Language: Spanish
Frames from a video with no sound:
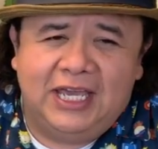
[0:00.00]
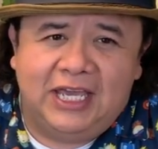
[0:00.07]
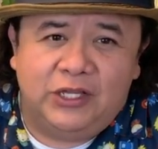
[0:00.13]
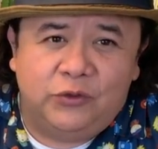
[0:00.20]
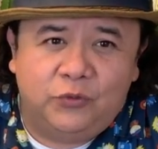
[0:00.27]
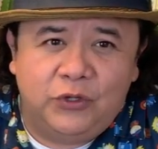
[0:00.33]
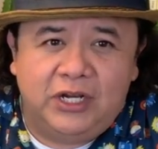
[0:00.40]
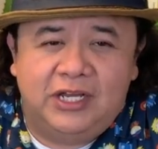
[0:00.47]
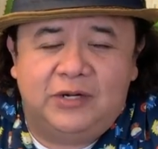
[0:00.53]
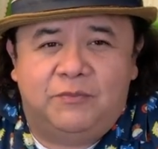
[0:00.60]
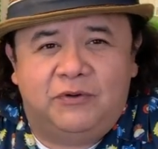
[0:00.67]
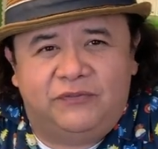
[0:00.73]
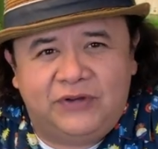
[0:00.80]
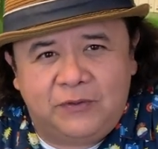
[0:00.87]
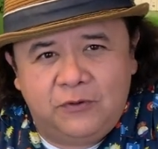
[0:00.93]
en
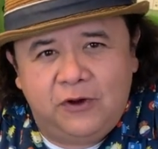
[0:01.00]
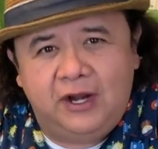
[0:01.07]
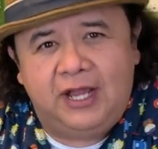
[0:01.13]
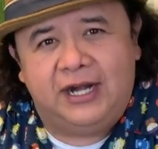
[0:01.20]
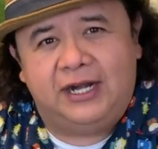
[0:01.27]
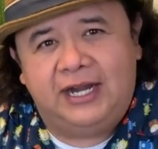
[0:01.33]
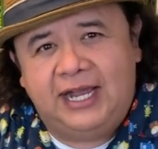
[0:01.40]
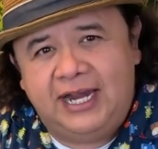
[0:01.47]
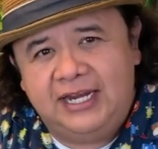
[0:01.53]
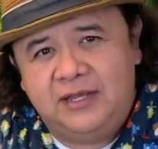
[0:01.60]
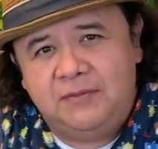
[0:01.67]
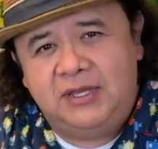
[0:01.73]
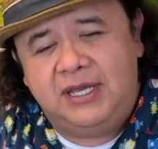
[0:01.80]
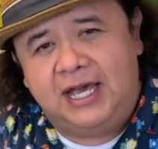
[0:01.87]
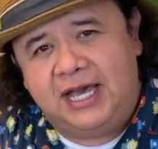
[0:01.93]
Twitter, por favor,
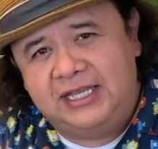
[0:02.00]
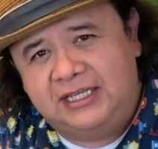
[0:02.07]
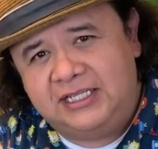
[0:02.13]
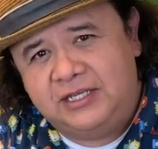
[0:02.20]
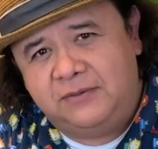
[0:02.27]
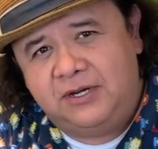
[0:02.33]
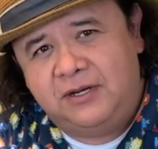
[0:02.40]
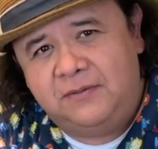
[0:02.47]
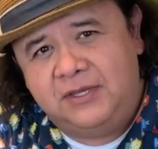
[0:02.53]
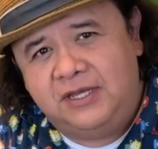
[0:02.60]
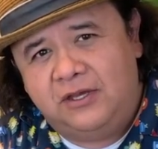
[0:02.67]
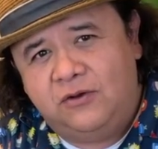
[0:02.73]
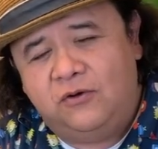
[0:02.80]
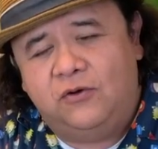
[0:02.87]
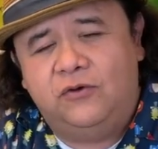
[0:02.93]
regálenme antes de ver el
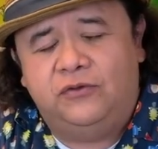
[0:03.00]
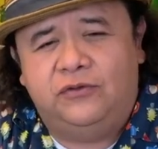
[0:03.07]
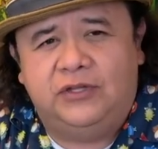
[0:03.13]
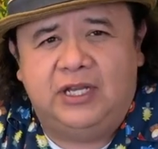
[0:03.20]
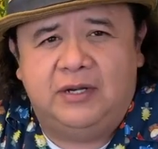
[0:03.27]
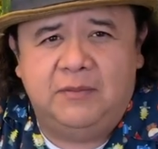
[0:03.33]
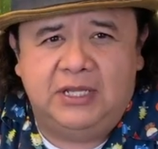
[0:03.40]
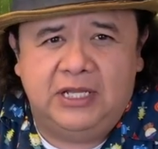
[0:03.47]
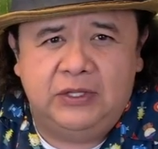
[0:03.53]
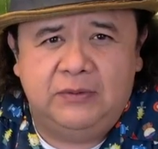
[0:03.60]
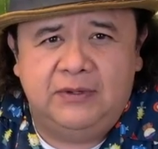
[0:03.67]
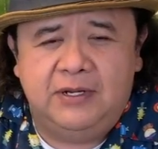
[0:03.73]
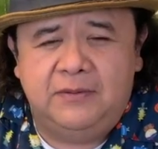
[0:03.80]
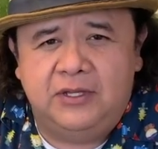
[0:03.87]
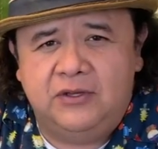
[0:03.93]
video o terminando
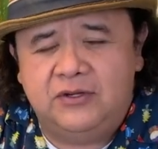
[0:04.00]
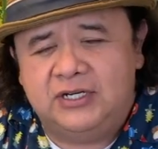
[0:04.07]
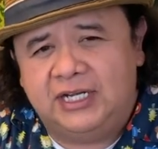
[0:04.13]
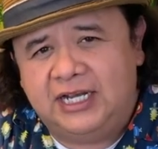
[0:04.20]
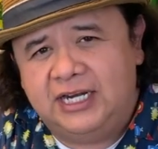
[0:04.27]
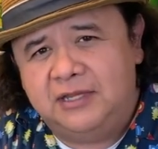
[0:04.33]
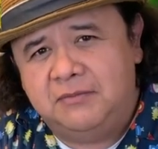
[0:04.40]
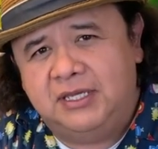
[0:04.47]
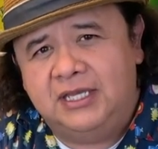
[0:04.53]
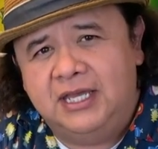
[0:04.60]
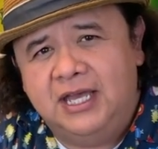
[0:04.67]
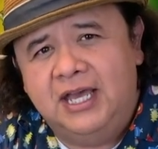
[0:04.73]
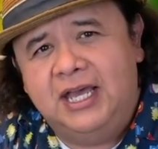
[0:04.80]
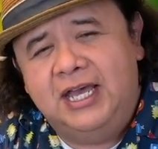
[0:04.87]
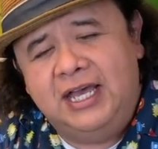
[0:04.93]
de ver el video,
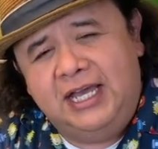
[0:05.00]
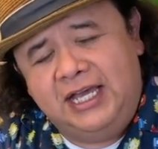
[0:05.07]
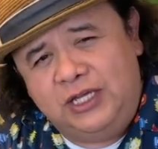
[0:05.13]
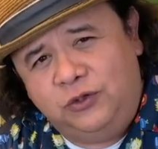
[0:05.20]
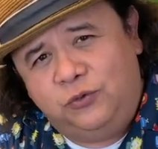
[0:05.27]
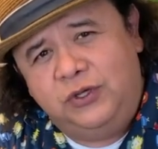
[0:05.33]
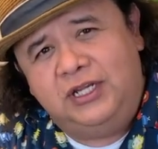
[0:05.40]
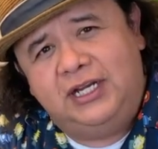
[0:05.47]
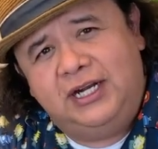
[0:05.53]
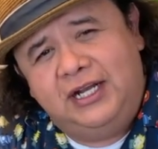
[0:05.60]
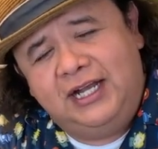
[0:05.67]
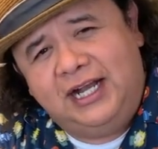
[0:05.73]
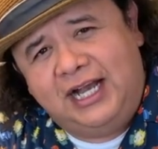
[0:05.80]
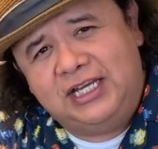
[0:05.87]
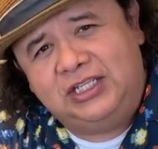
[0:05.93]
regálenme en
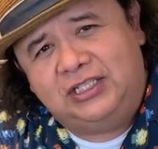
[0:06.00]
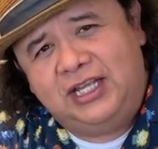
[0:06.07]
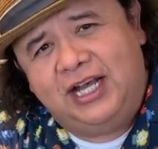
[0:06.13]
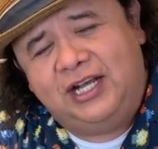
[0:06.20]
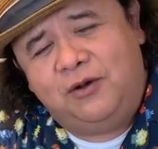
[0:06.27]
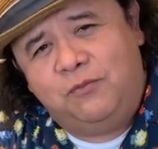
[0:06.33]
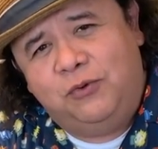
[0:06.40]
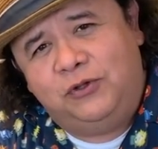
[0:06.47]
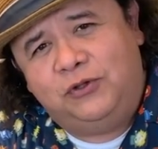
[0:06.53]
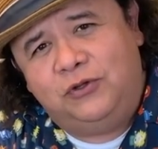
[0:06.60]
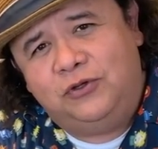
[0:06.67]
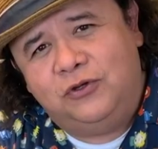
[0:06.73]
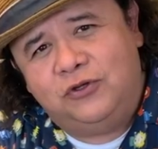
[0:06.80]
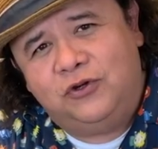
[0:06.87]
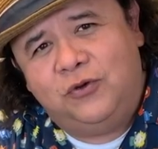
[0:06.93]
Twitter, hashtag
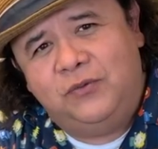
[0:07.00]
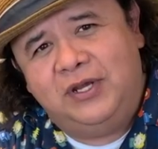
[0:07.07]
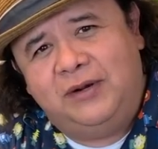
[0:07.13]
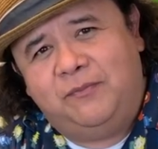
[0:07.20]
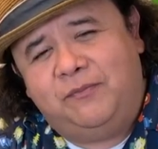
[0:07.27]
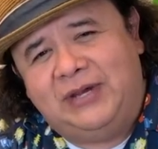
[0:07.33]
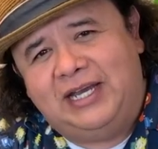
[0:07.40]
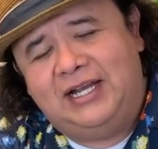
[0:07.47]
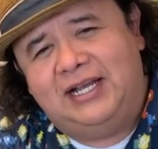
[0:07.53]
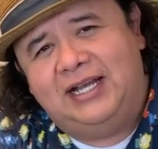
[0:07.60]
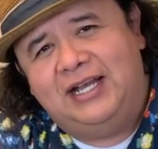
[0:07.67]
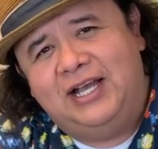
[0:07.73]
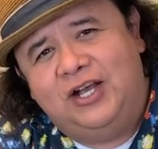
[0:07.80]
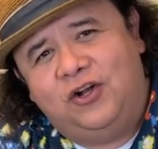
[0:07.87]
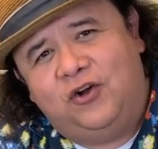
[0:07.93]
voto tío Robert
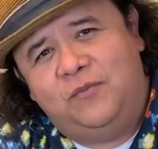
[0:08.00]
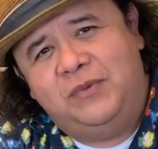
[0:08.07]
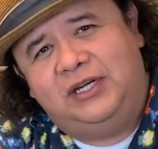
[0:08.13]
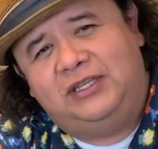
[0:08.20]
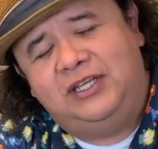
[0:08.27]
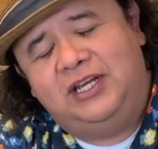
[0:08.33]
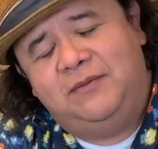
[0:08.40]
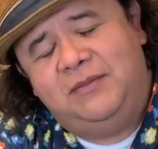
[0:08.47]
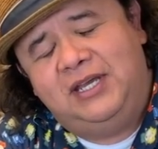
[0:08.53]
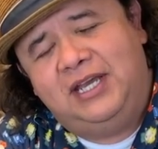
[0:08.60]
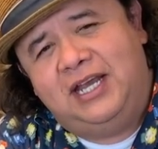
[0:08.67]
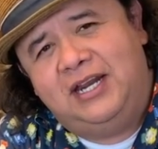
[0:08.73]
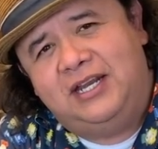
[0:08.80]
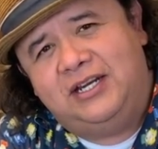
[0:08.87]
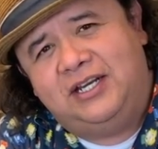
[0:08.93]
para
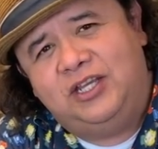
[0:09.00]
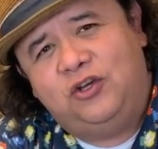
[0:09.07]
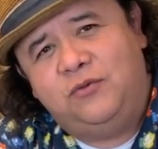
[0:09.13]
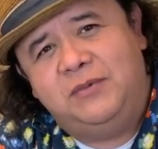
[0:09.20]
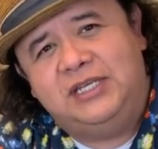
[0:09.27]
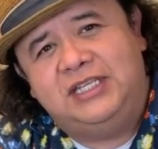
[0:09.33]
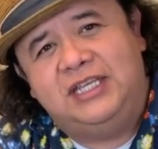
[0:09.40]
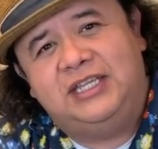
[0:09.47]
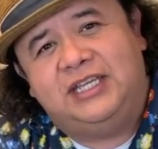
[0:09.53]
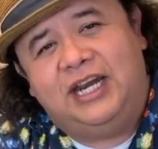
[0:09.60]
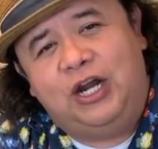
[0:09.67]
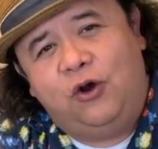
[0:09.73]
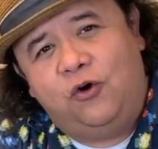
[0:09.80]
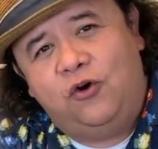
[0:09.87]
convertirme en el rey de Comedy Central.